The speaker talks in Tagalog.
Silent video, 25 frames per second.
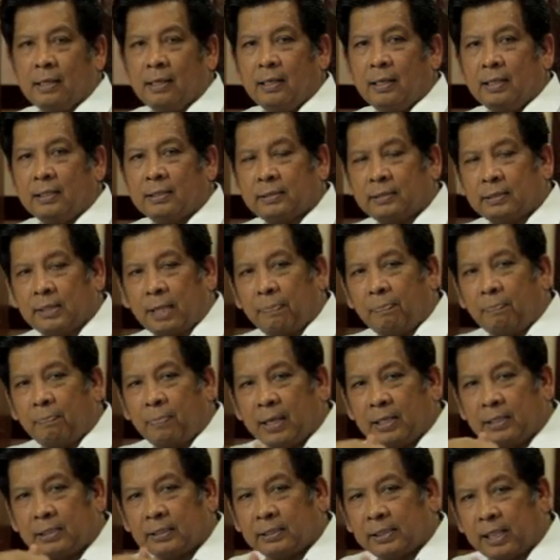step by
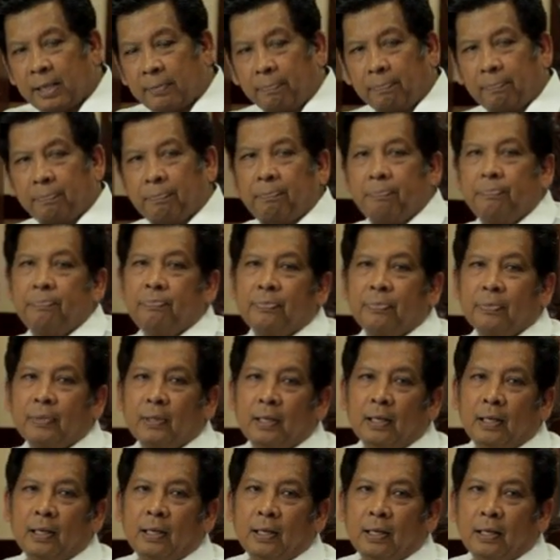step.
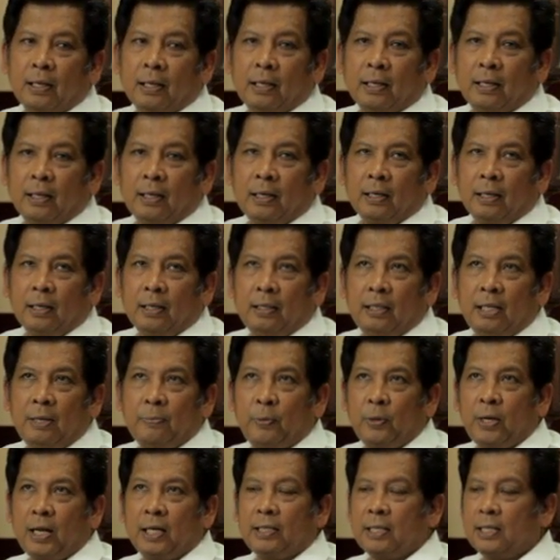Hindi po
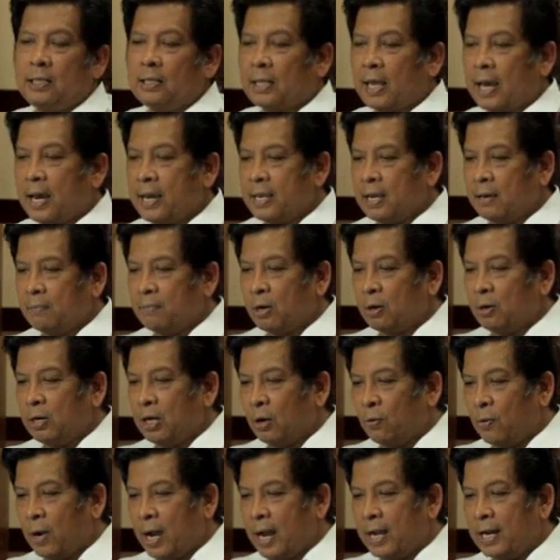natin kayang
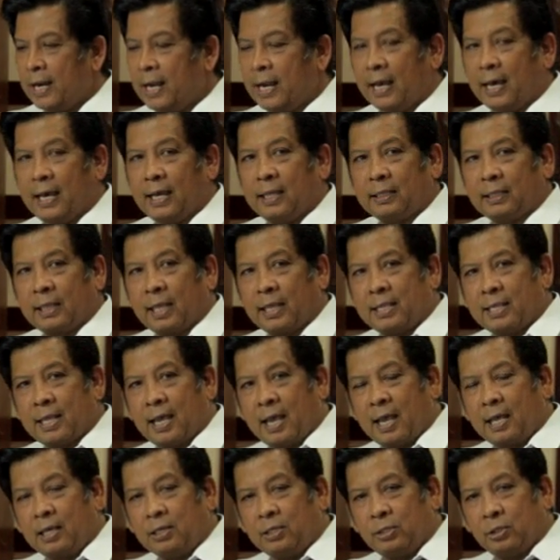maunawaan lahat,
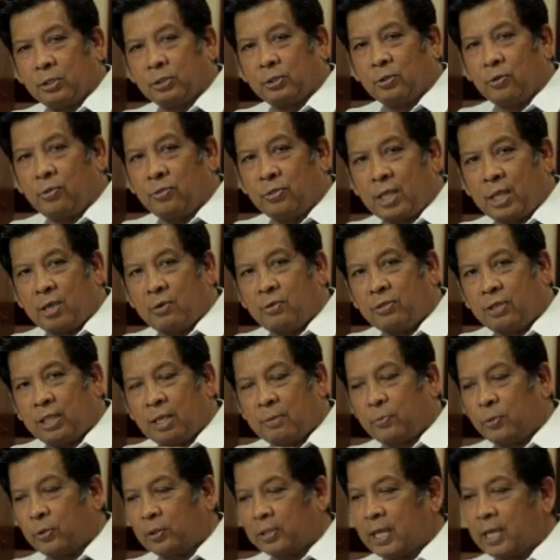kanya ang Diyos, unti-unti
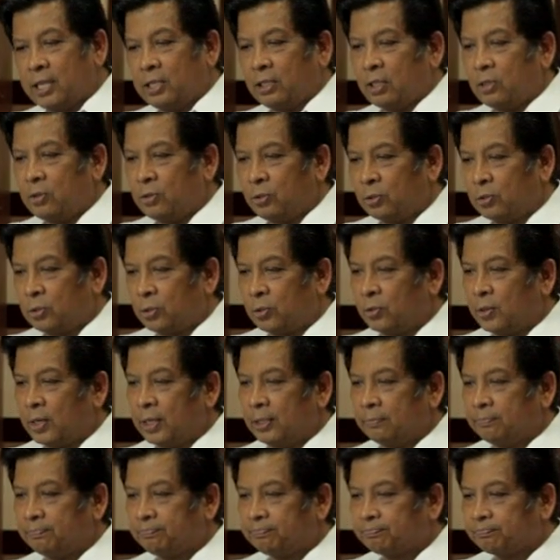po tayo tinuturuan.
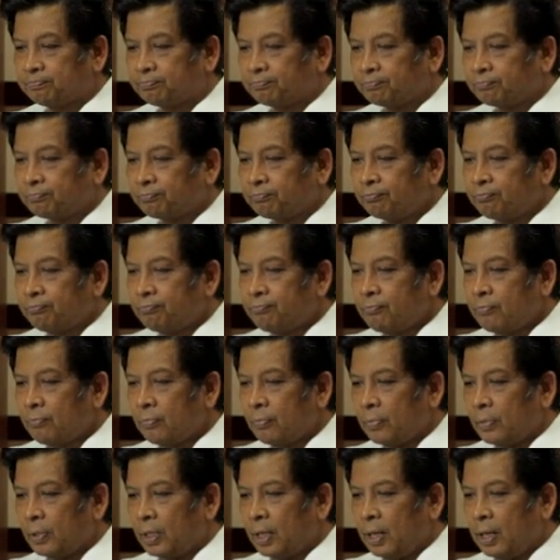
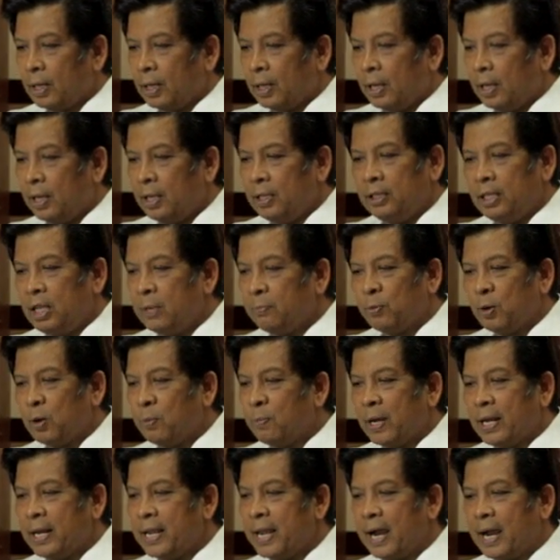Hindi po
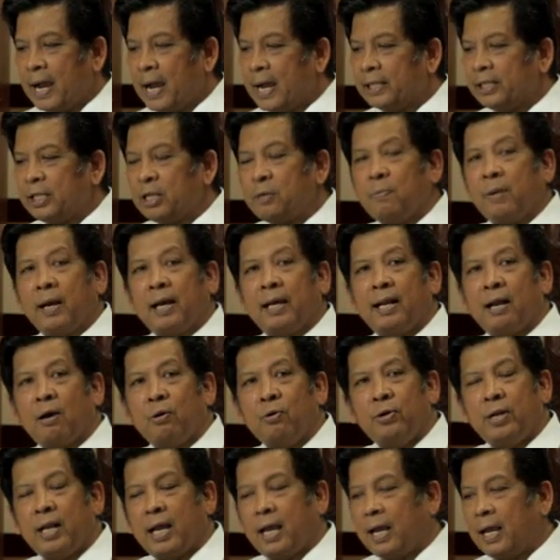mali ang ating mga
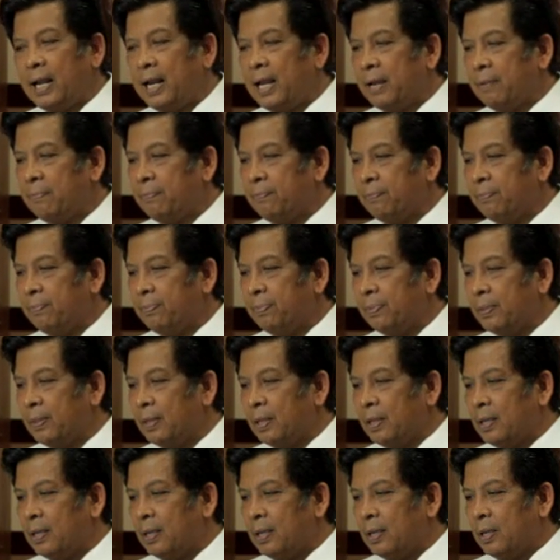naunang alam,
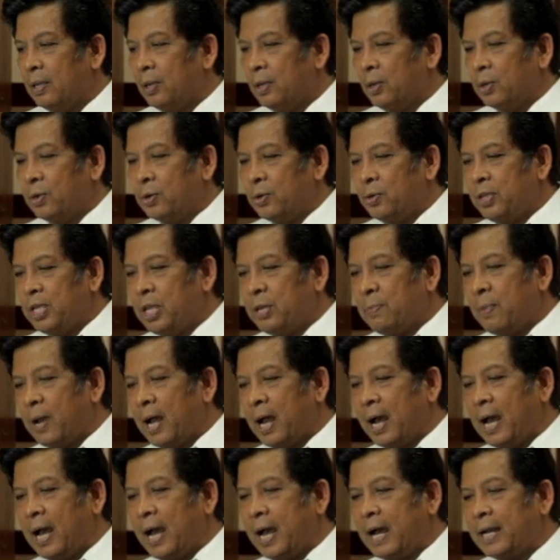kundi
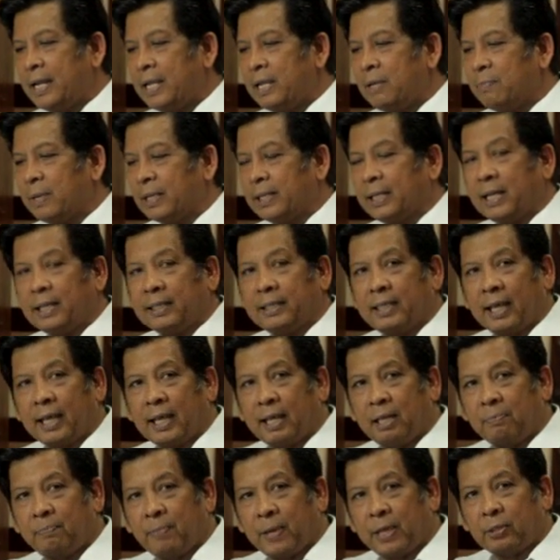maaaring
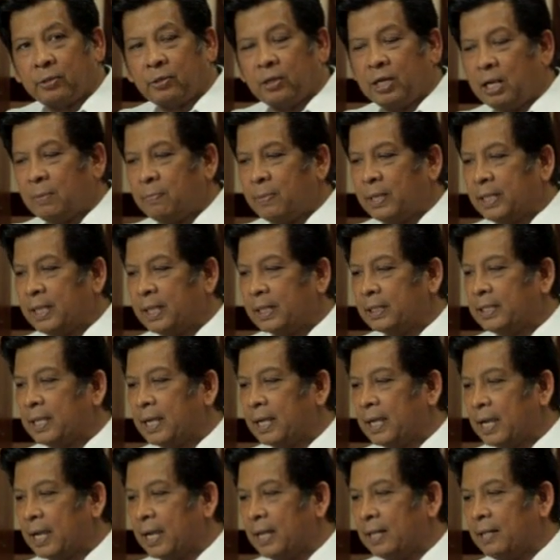madagdagan pa ito ng
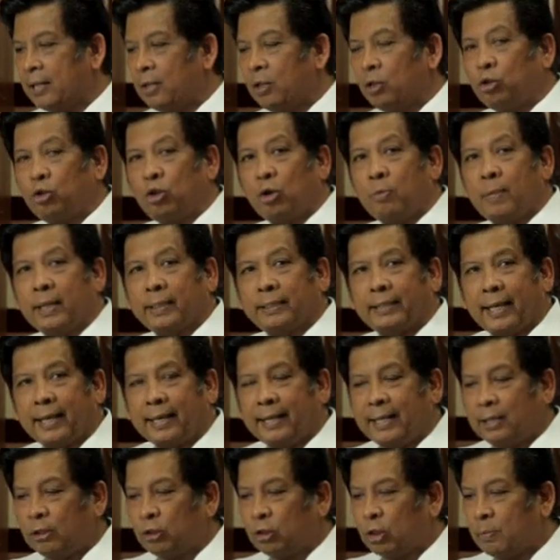madagdagan, tumatag
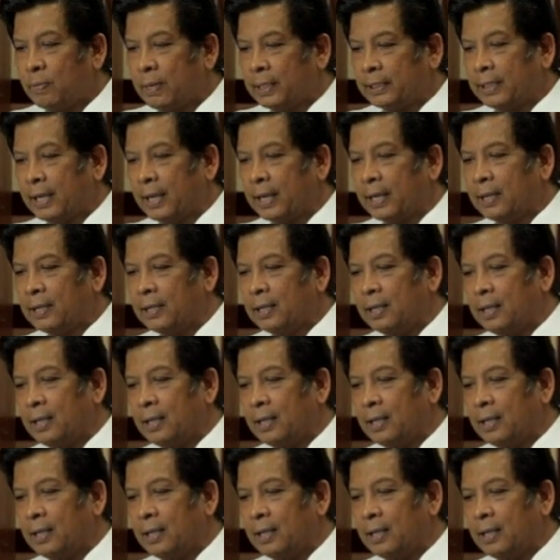ng tumatag,